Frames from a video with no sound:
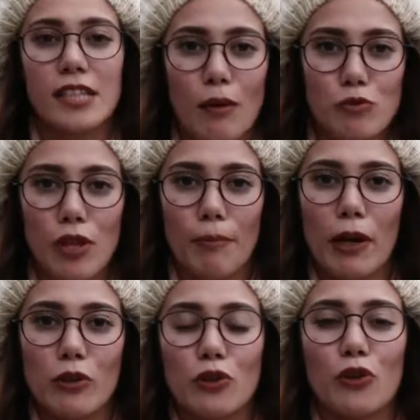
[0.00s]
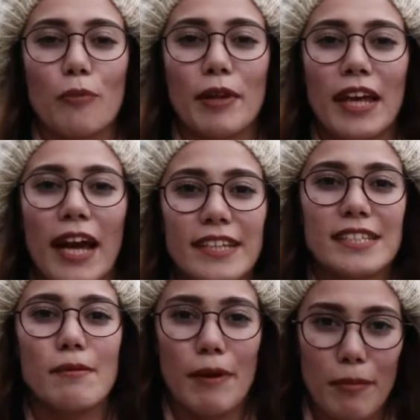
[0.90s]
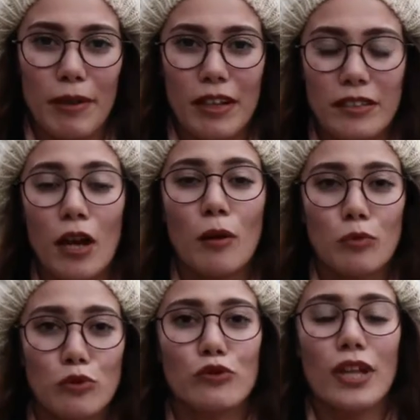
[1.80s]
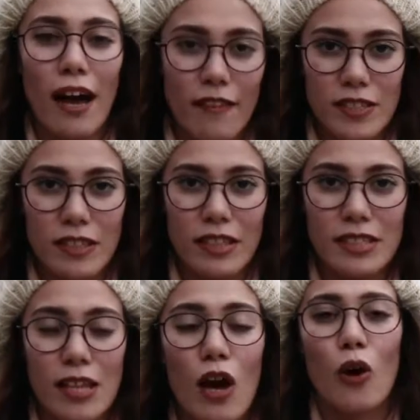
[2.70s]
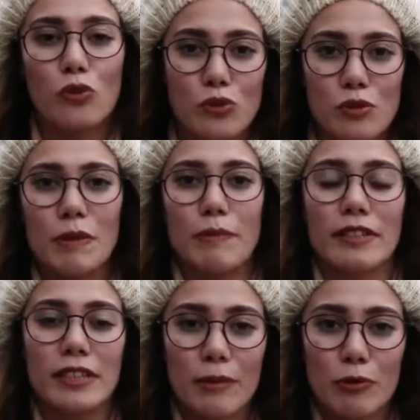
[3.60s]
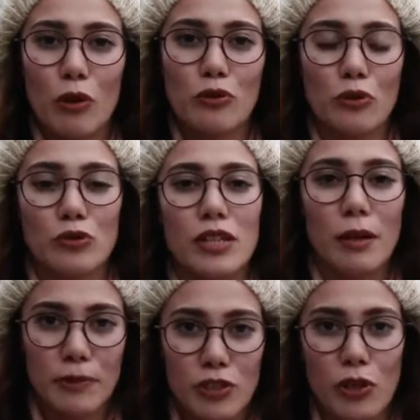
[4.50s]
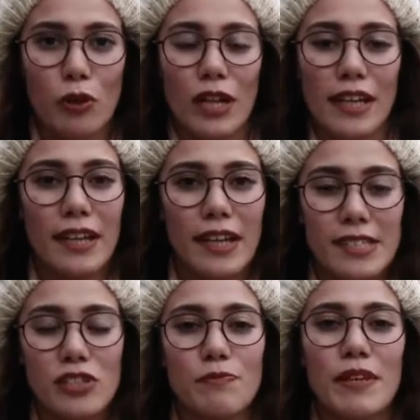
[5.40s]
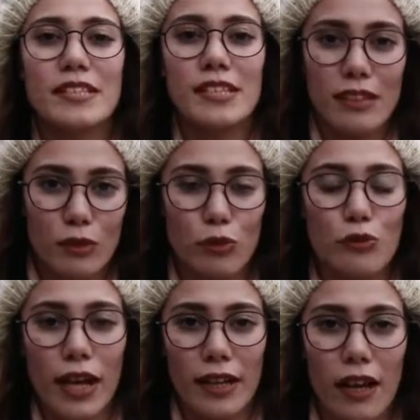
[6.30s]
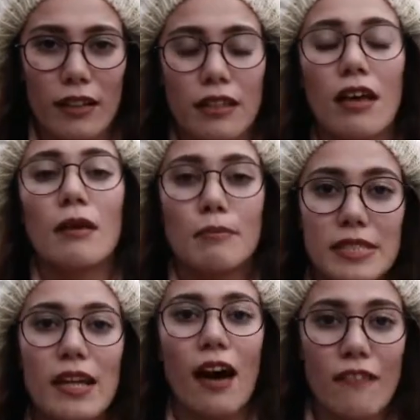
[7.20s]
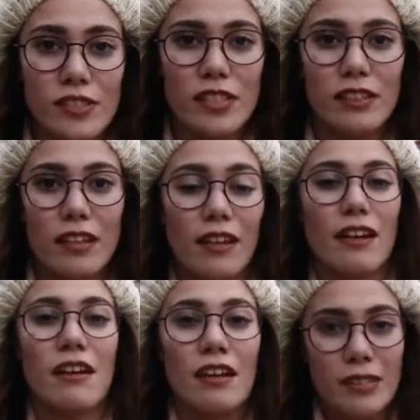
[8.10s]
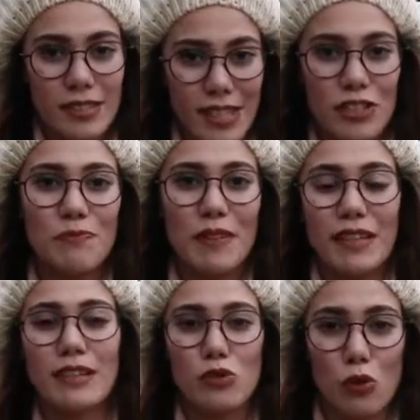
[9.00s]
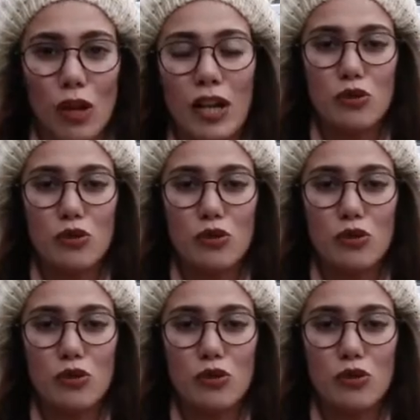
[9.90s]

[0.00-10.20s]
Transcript: Samsunhaber.com'dan herkese merhabalar. Bugün de Havza'dayız. 31 Mart 2019'da yapılacak olan yerel seçimlere sayılı günler kaldı. Biz de Havzalılara seçimle ilgili sorular